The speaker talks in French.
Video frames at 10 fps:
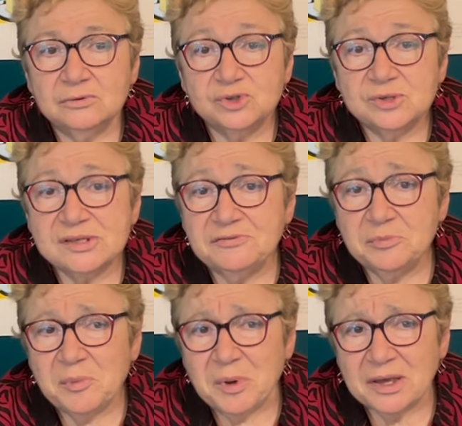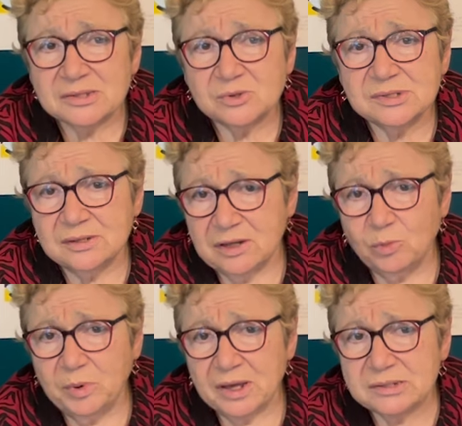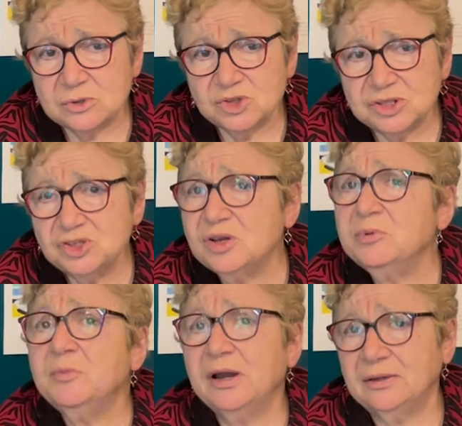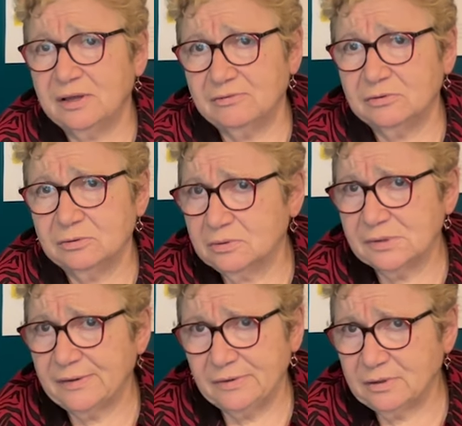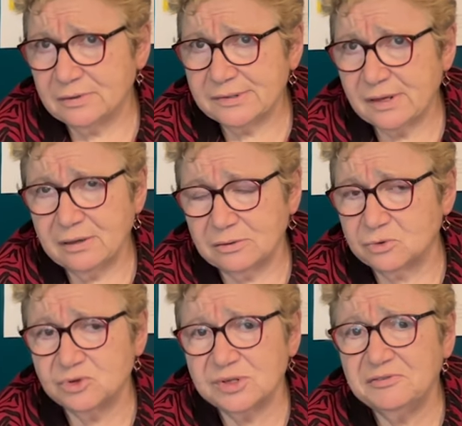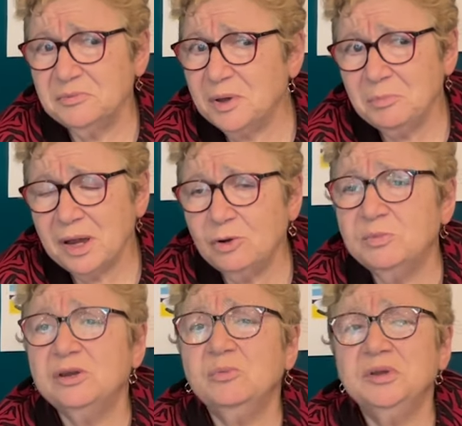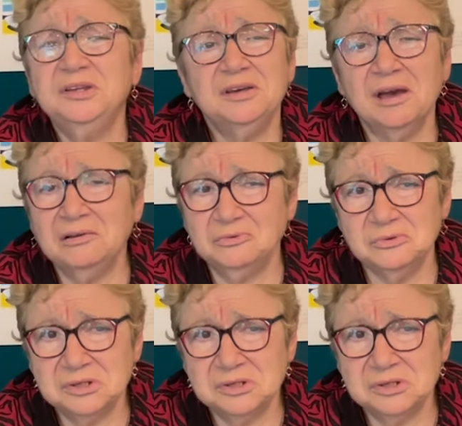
je savais même pas qu'est-ce que c'était opération. J'étais jamais malade avant. Ça vient ça. Je savais même pas le milieu médical, tout